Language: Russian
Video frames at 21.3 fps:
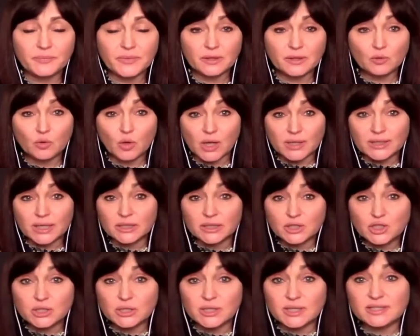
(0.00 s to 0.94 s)
Но когда
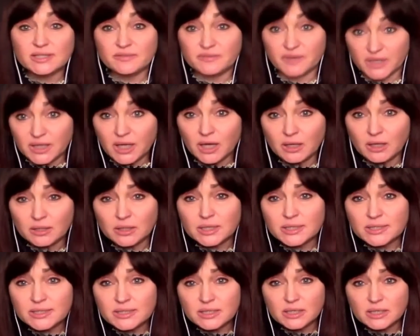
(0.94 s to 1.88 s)
началась война
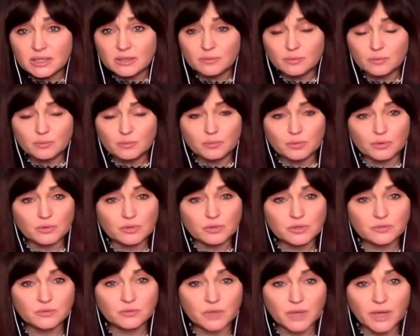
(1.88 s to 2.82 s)
России
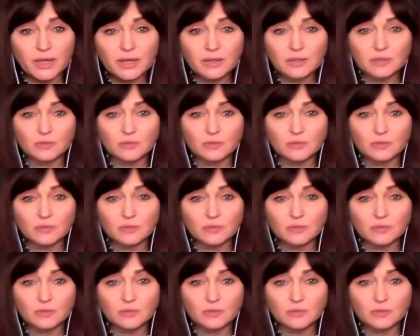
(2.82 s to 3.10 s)
против Украины,